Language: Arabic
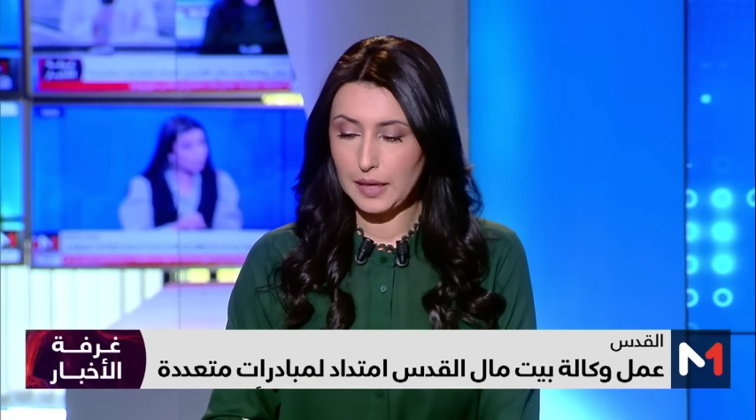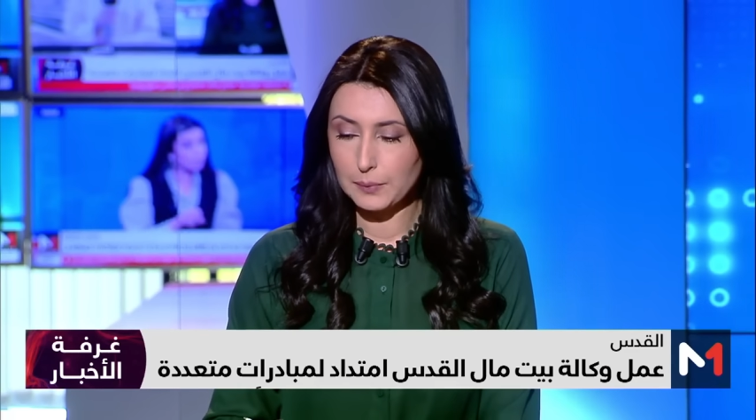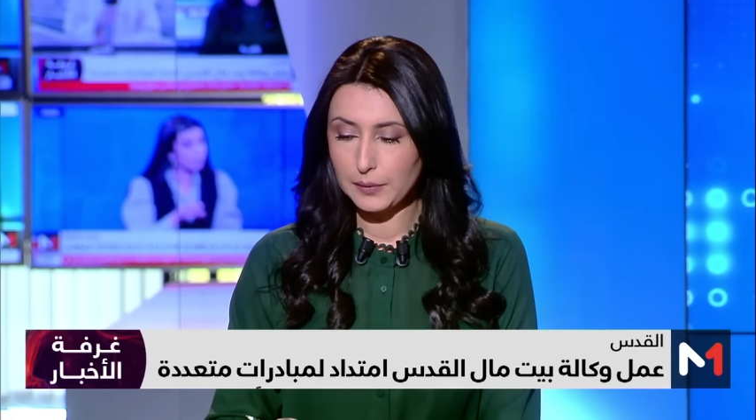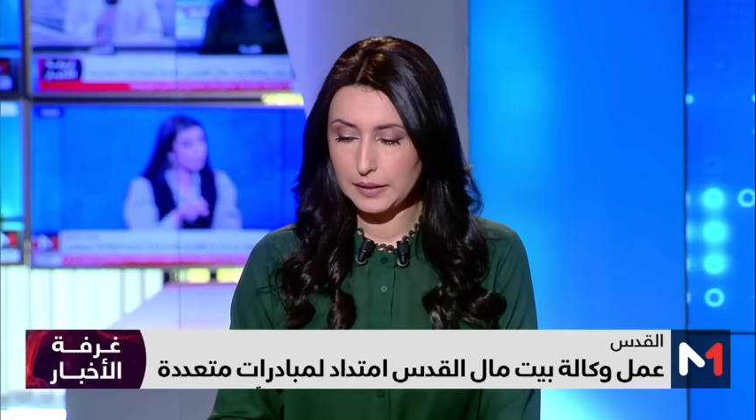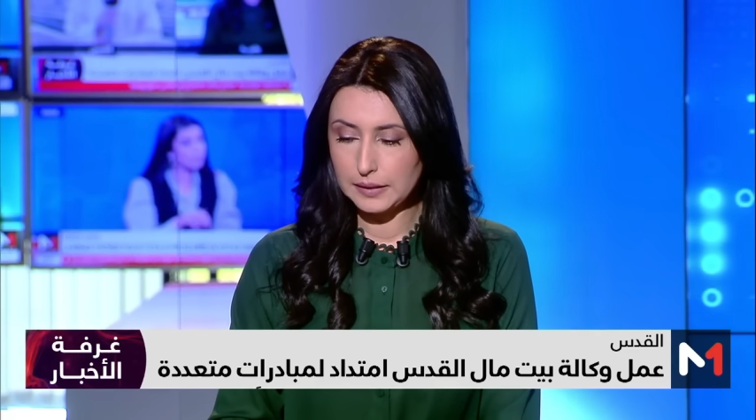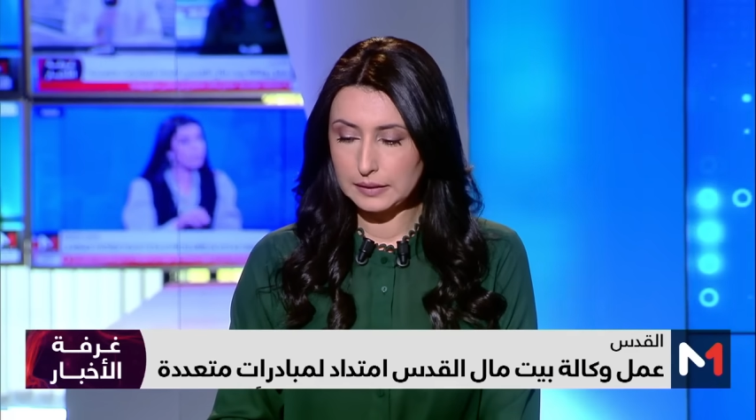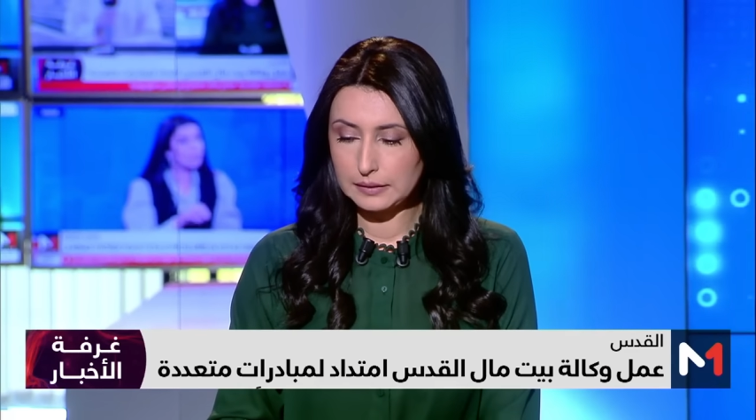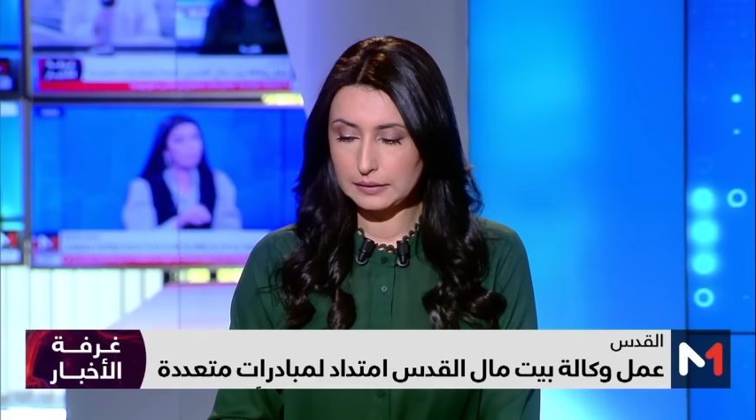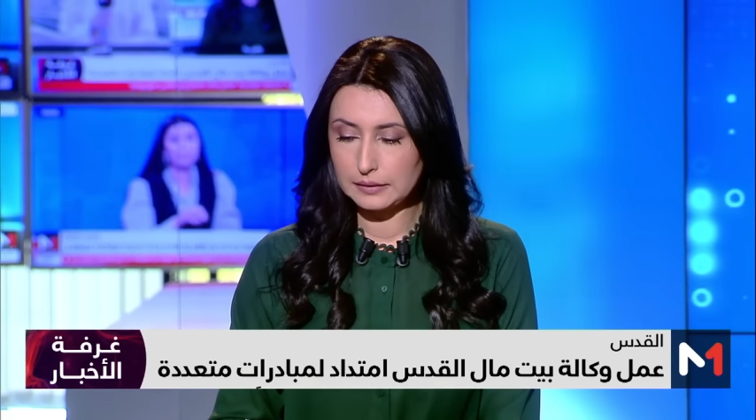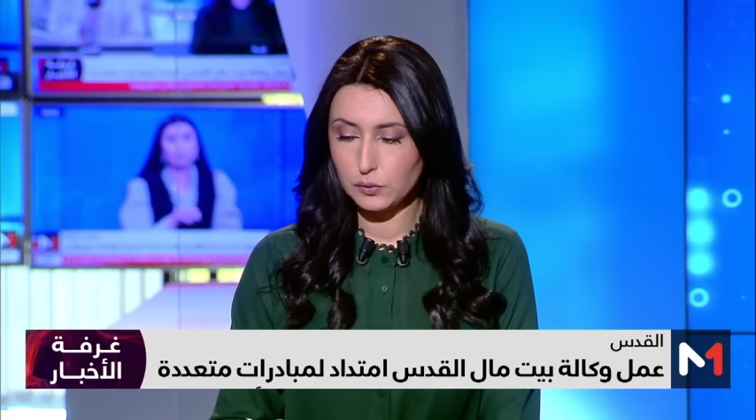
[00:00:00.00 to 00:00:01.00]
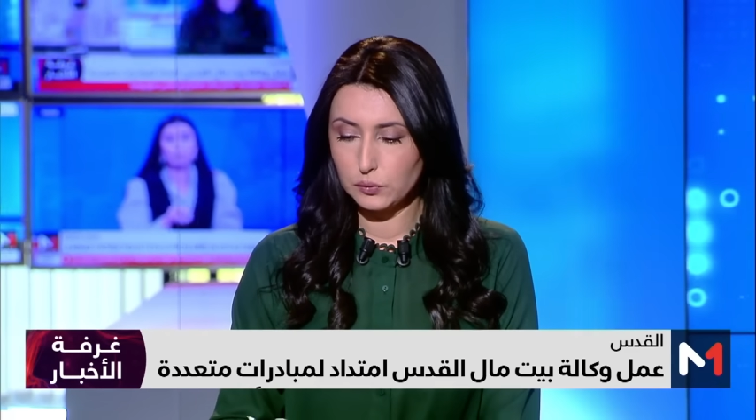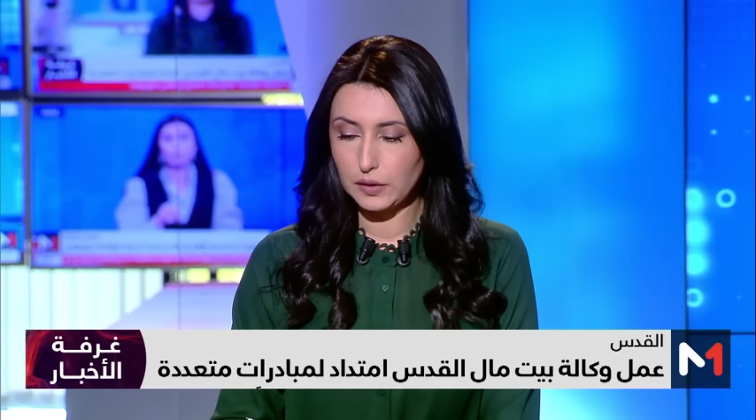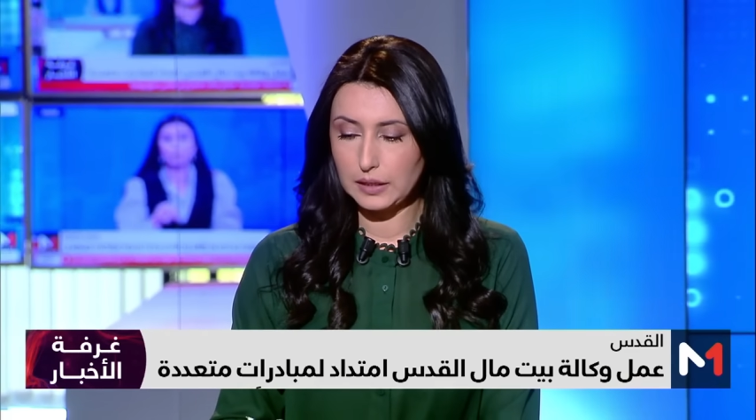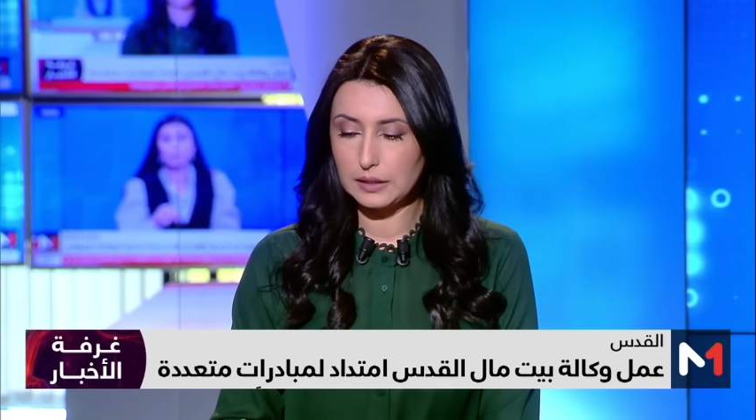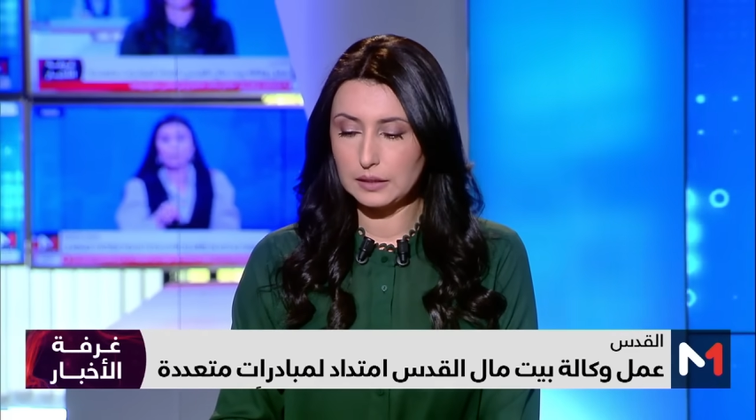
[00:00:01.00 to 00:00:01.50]
نعم
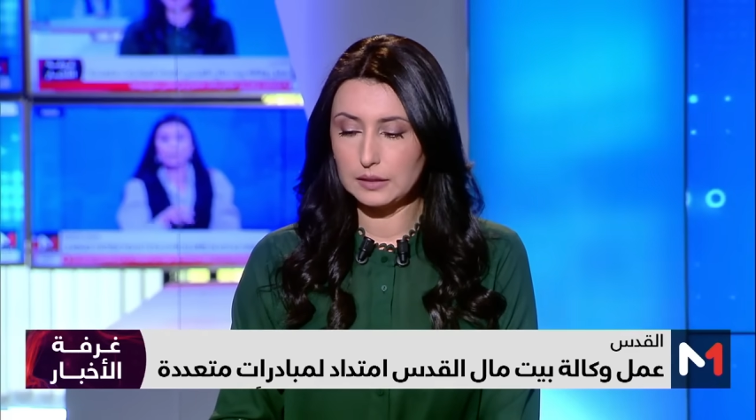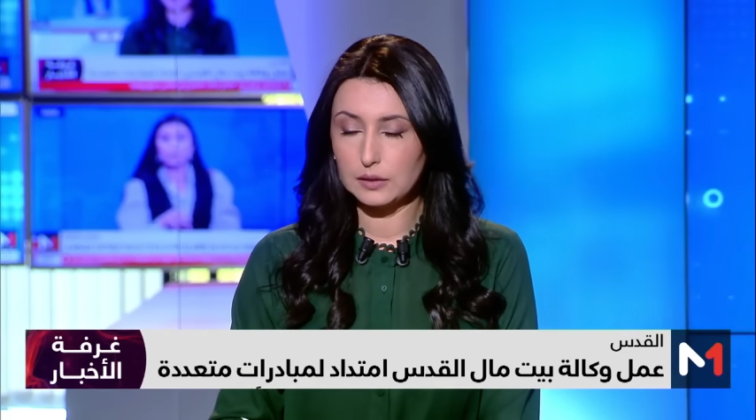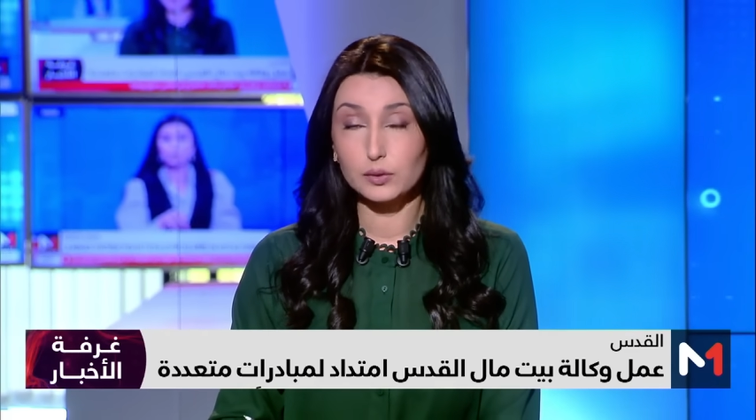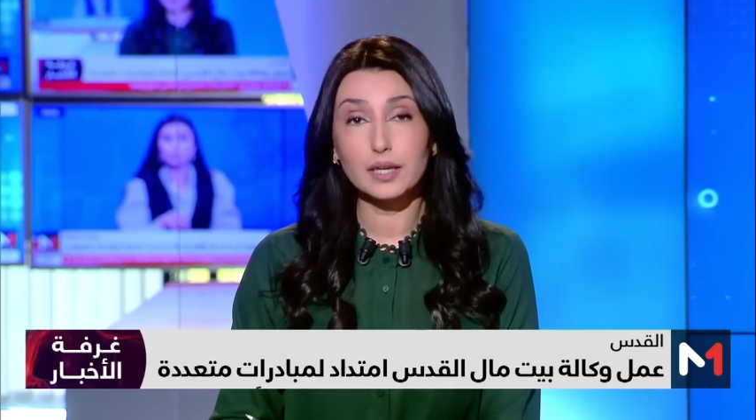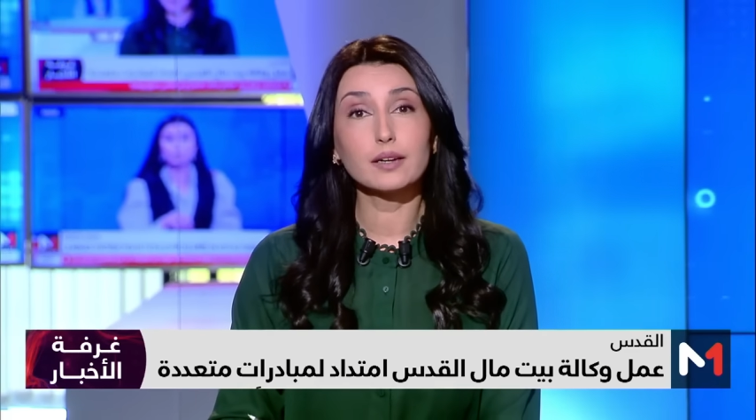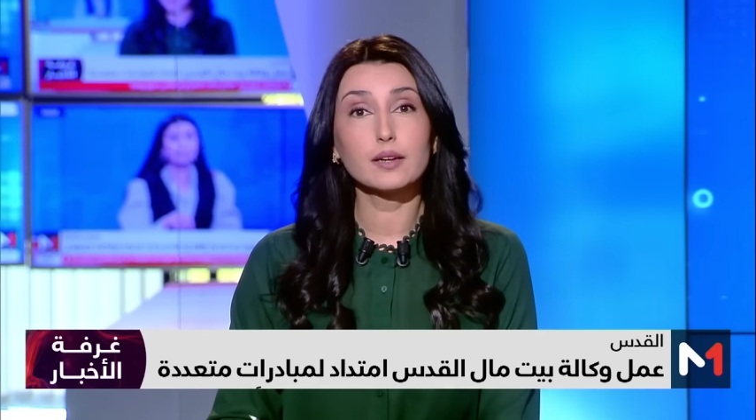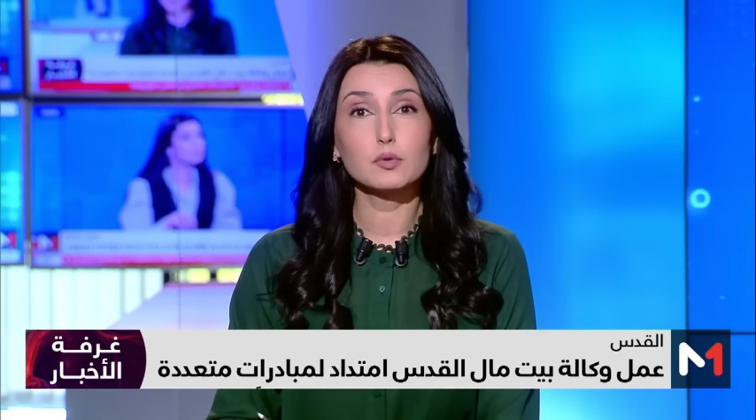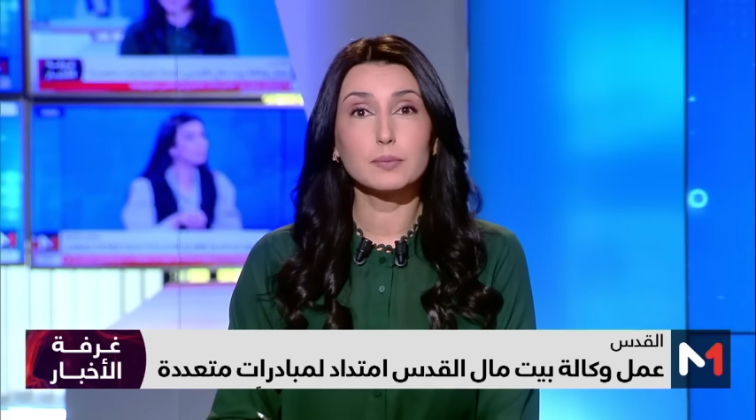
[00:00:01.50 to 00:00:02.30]
نوفل هناك